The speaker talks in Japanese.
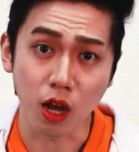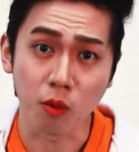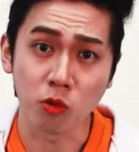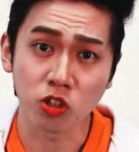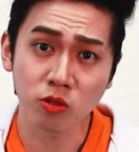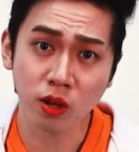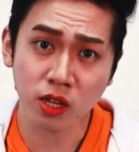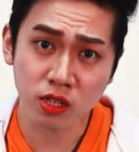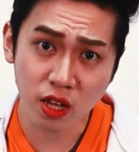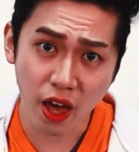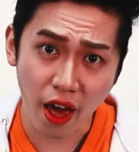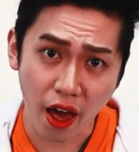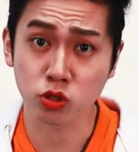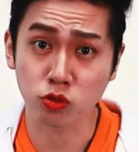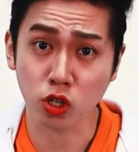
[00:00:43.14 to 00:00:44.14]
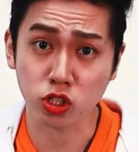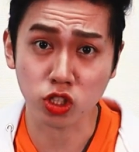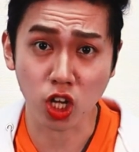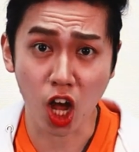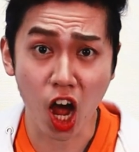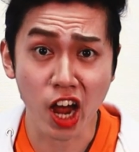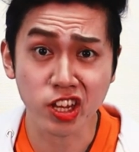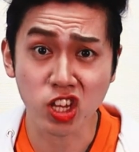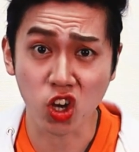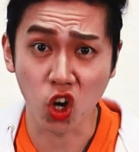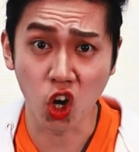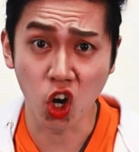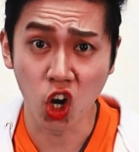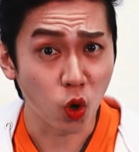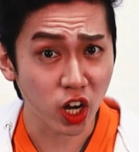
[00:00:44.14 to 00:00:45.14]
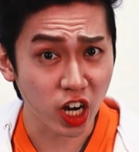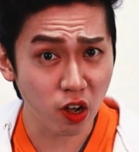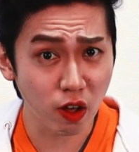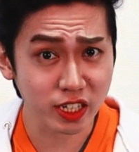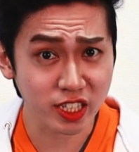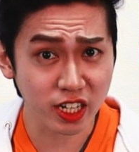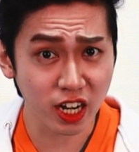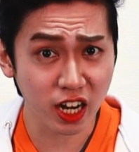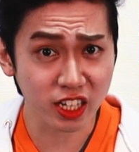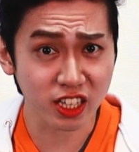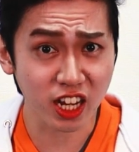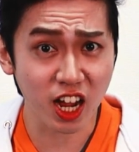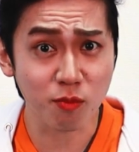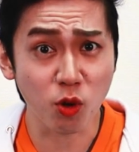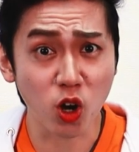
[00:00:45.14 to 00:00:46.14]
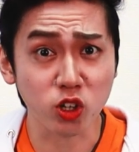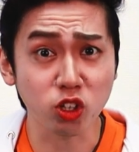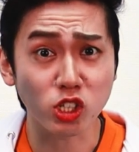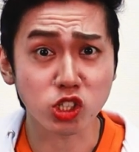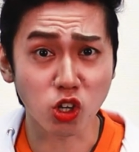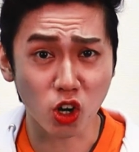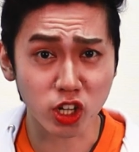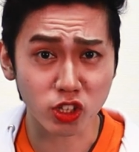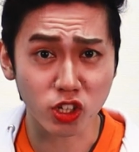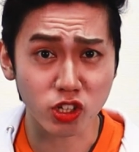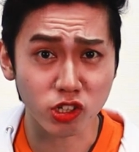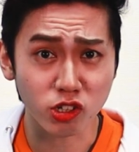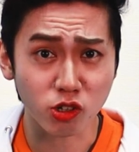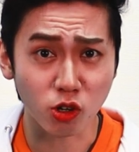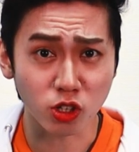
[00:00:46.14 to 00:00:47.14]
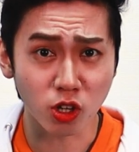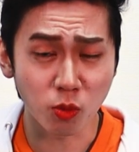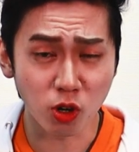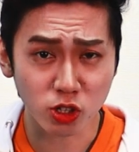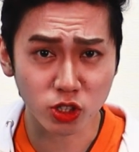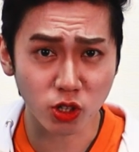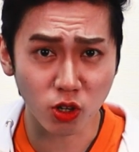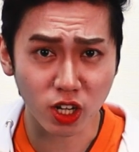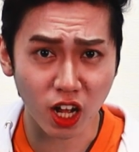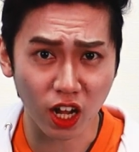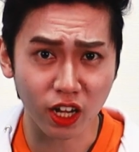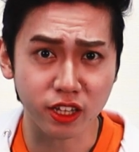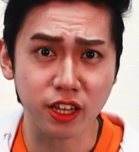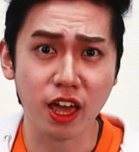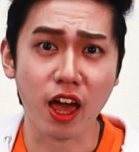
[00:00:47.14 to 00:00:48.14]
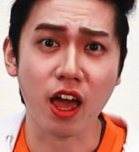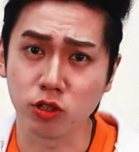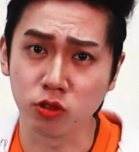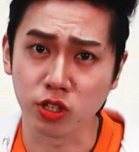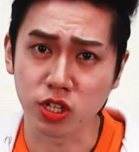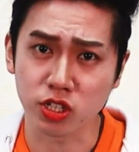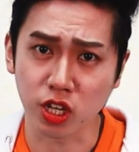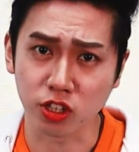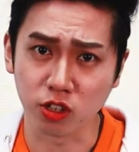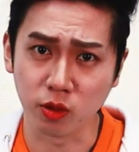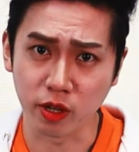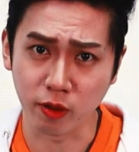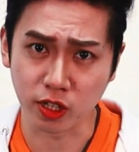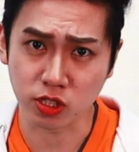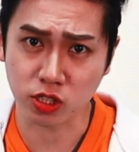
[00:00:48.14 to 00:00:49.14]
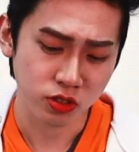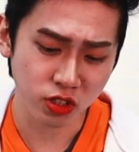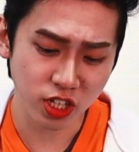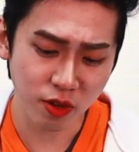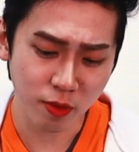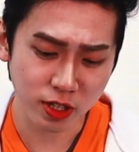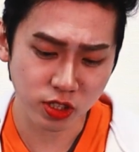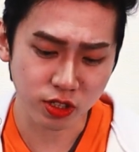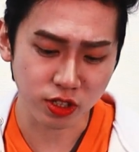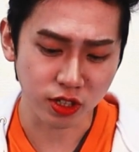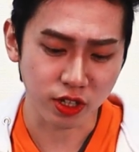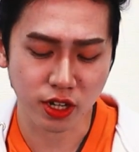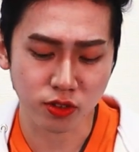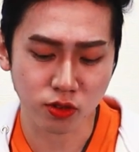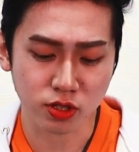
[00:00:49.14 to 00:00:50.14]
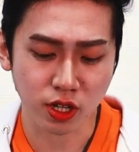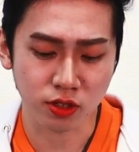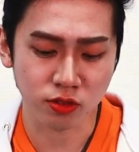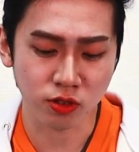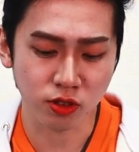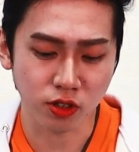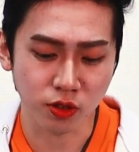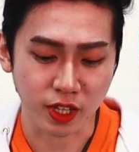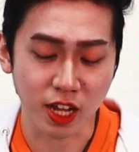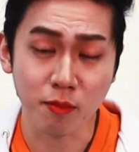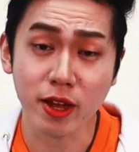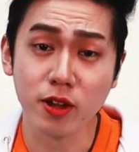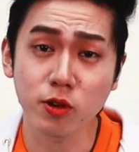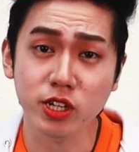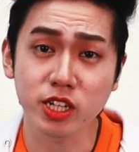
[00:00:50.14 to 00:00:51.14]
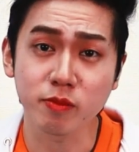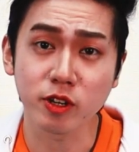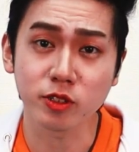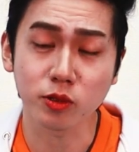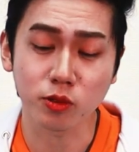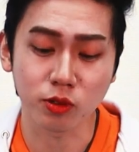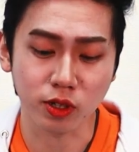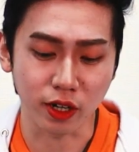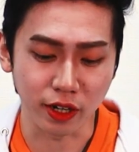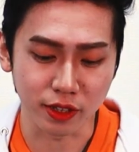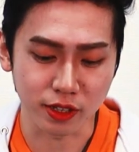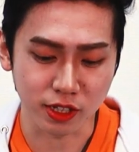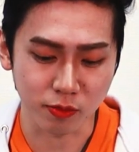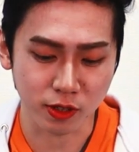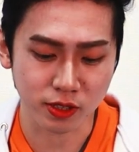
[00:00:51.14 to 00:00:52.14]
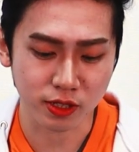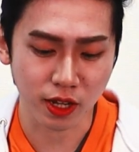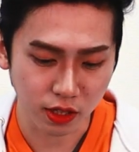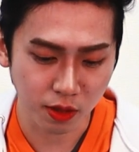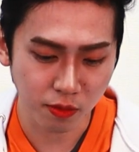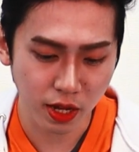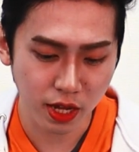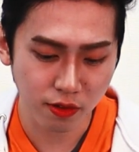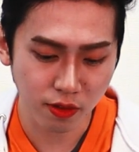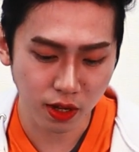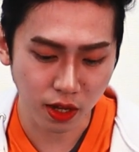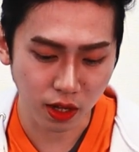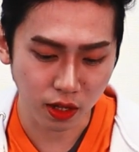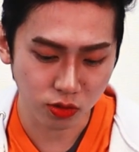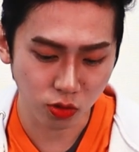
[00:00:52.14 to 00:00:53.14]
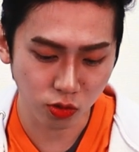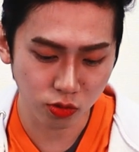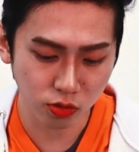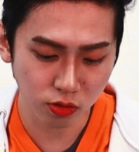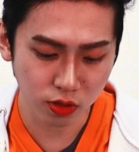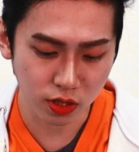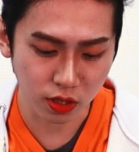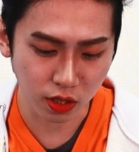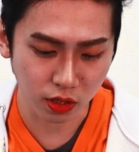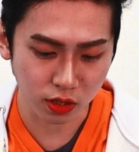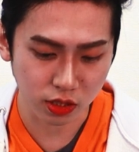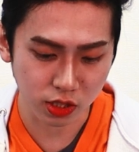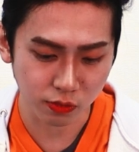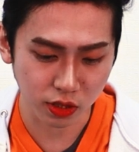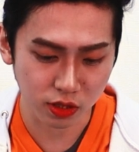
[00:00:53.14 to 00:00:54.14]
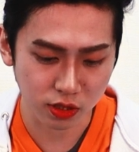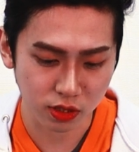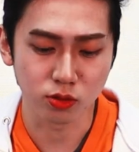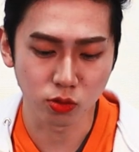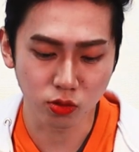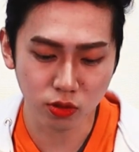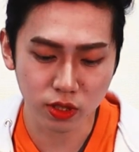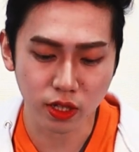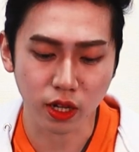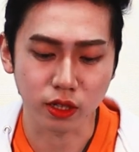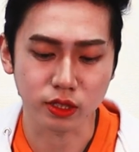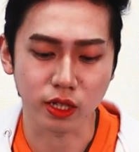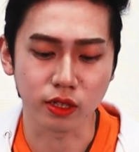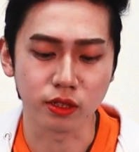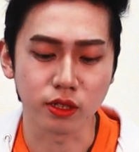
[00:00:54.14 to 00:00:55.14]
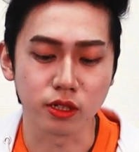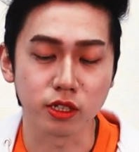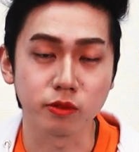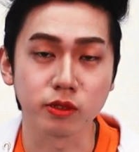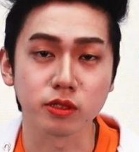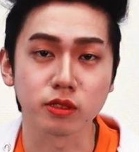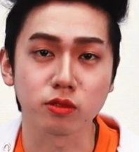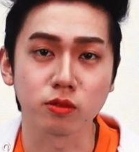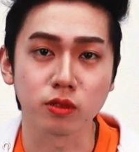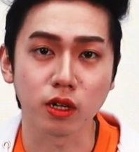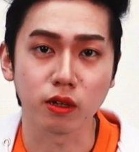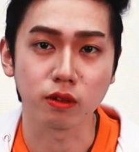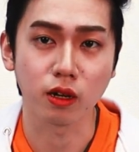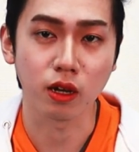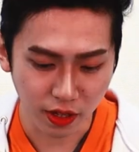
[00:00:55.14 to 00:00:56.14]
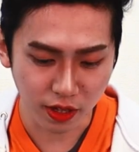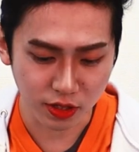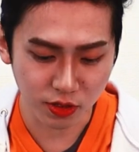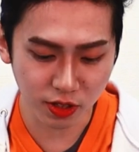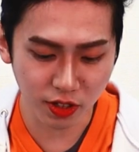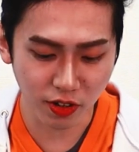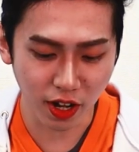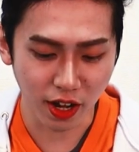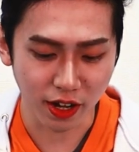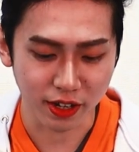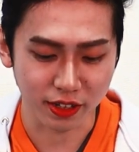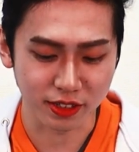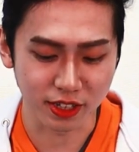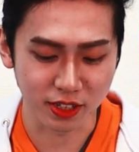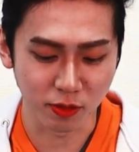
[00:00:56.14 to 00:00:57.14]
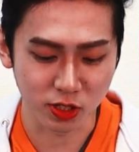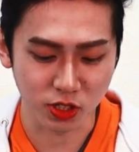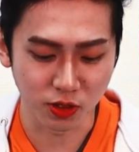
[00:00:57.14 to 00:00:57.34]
えー、モノマネで過ごした相手を笑わせられたら僕の勝利というこの目標を掲げて挑んでいきたいと思いますそれではまず斉藤さんの名前を決めるところからやっていきます名前はドドリアにしますドドリアさんでいきます、ね、今回は、えー、それではやっていきま